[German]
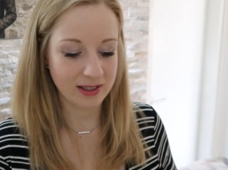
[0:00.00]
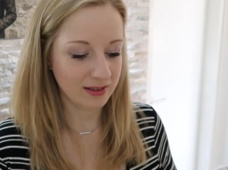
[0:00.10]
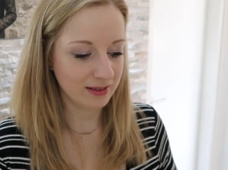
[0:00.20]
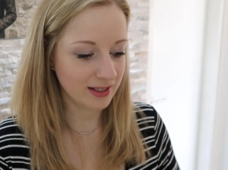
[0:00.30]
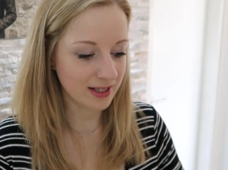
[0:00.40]

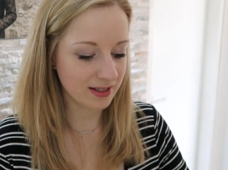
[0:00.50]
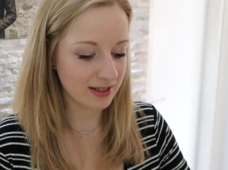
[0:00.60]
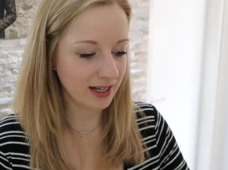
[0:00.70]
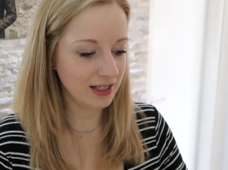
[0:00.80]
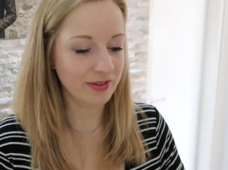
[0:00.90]
weil das
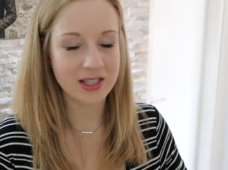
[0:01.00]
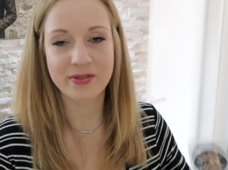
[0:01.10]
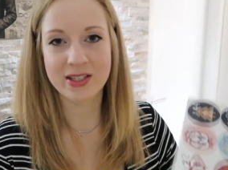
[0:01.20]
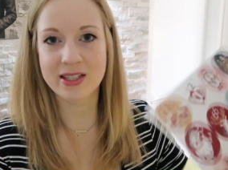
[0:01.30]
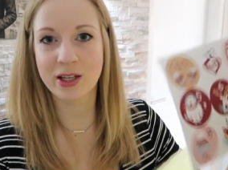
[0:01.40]
ist halt
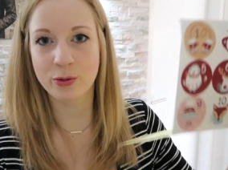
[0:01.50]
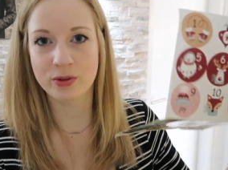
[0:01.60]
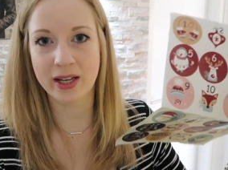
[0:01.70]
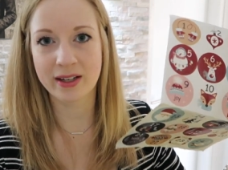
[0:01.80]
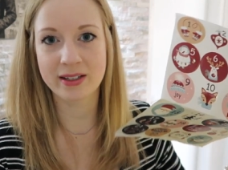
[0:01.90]
was, was Nino,
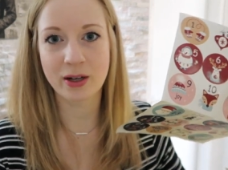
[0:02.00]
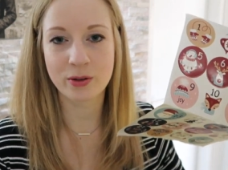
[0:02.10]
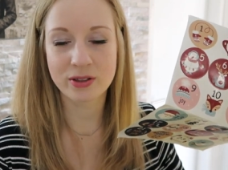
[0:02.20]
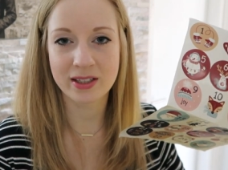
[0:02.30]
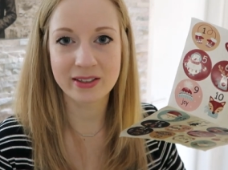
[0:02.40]
denke ich,
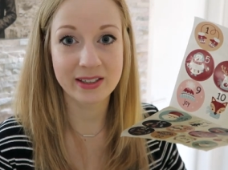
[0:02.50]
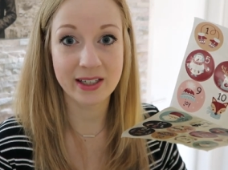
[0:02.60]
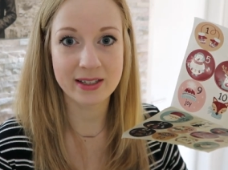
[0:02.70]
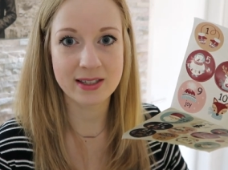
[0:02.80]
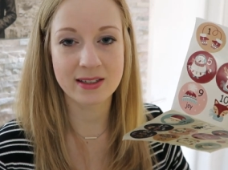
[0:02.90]
auch dann die
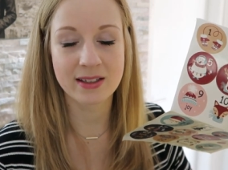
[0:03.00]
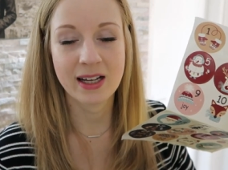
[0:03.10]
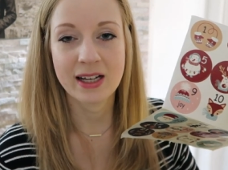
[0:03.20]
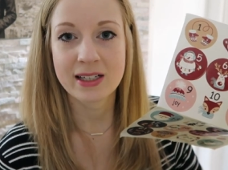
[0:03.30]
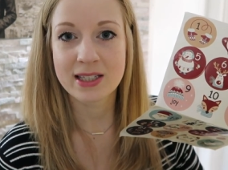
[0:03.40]
nächsten
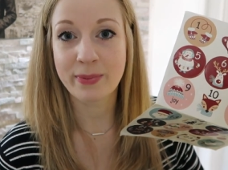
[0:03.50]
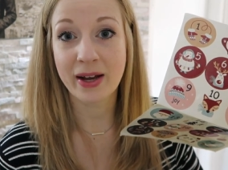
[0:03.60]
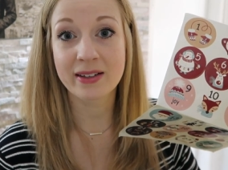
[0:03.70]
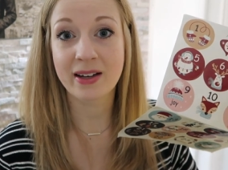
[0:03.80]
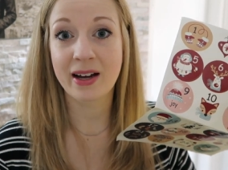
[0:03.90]

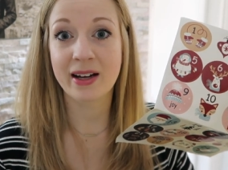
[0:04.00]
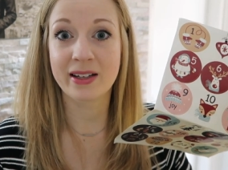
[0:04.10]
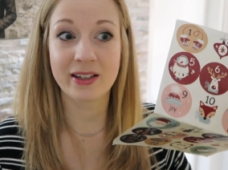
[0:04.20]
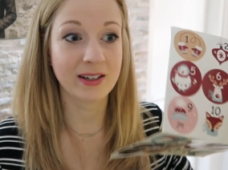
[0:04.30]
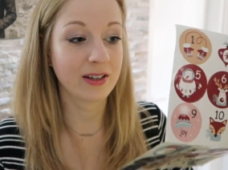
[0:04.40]
zwei,
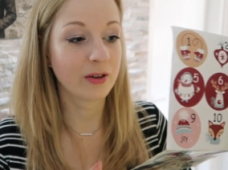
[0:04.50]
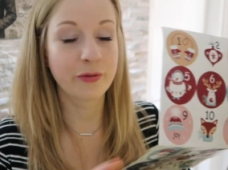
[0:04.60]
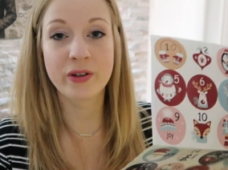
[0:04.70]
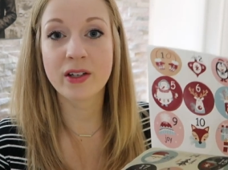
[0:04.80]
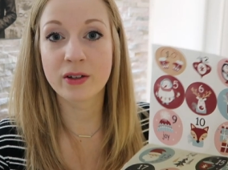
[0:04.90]
drei,
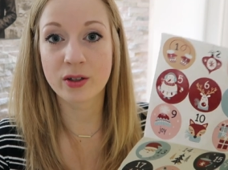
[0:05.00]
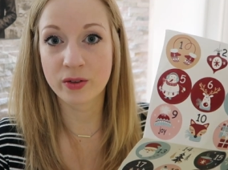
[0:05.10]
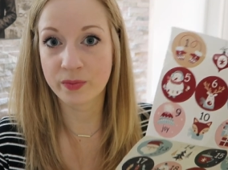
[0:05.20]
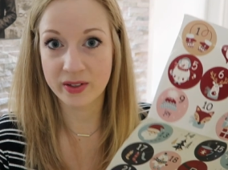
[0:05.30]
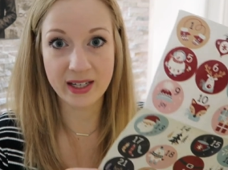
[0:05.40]
vier
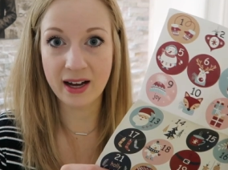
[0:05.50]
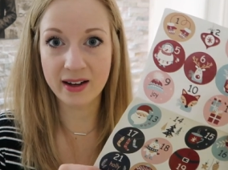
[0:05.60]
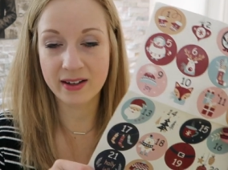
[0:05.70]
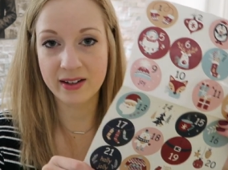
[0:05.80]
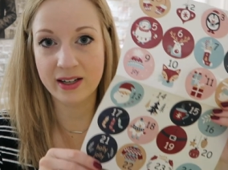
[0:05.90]

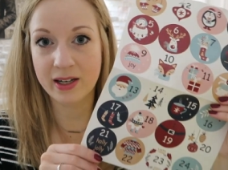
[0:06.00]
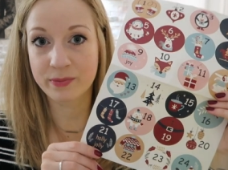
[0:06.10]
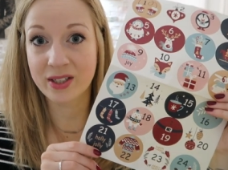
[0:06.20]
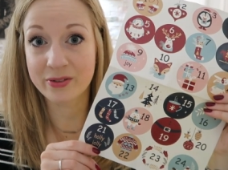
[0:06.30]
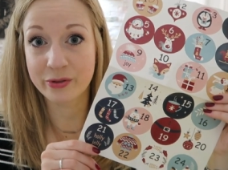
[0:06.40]
Jahre
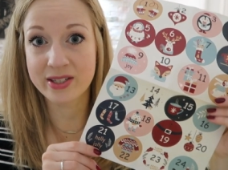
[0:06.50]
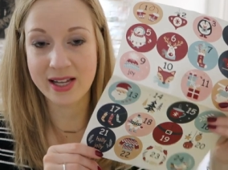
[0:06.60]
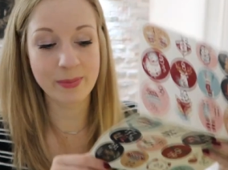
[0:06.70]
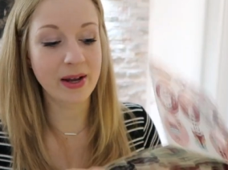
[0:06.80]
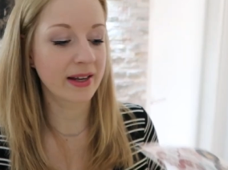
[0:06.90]
ähm, dann von
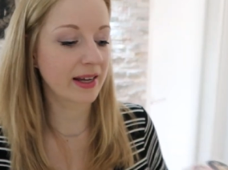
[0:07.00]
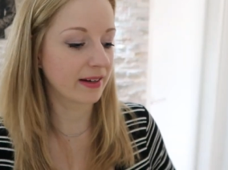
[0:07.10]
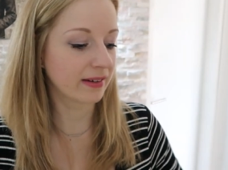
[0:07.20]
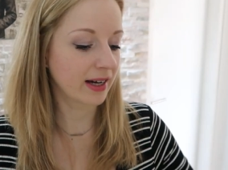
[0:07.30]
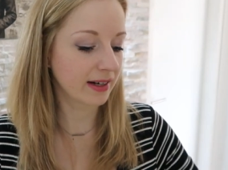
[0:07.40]
selber
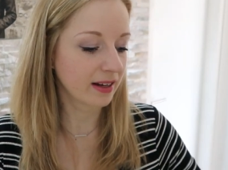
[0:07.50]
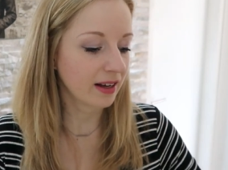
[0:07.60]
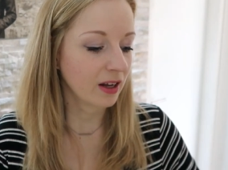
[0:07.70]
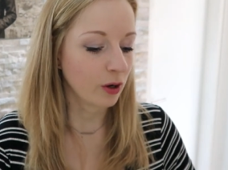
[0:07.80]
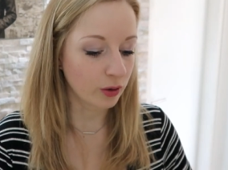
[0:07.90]
erkennen kann
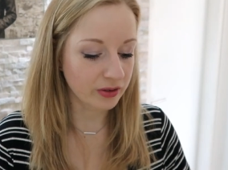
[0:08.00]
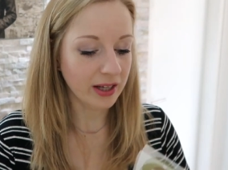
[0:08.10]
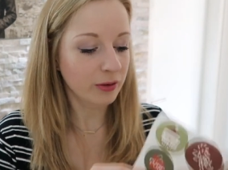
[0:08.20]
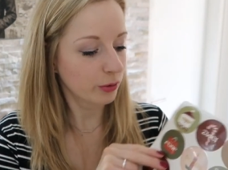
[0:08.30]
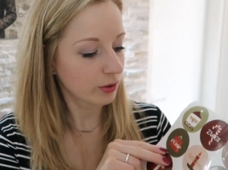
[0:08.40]
und
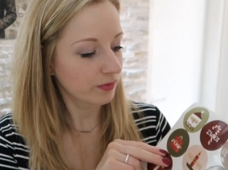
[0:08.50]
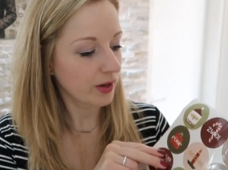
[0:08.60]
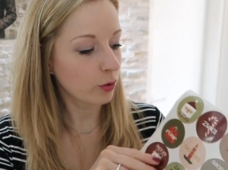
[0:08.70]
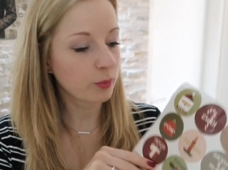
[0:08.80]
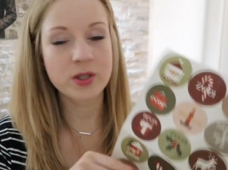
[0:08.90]
dann
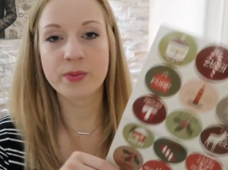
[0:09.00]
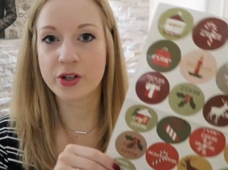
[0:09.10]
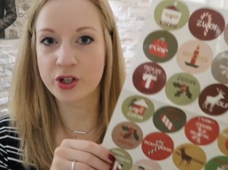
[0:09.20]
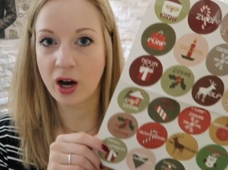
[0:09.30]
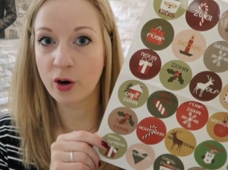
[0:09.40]
irgendwann
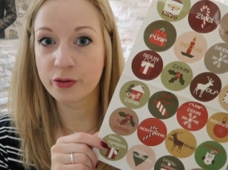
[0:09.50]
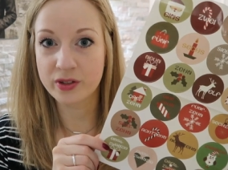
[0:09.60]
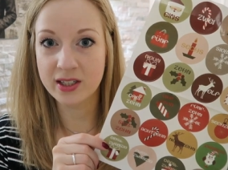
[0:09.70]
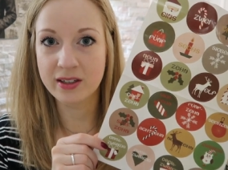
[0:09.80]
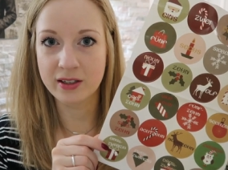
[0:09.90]
umswitche auf
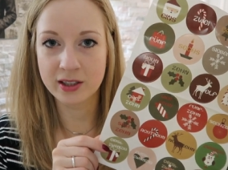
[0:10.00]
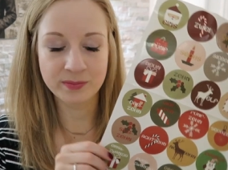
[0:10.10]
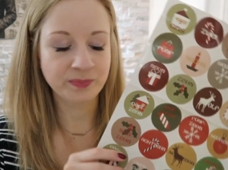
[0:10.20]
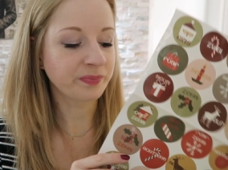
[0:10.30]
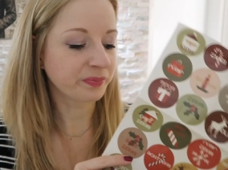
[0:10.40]
die hier.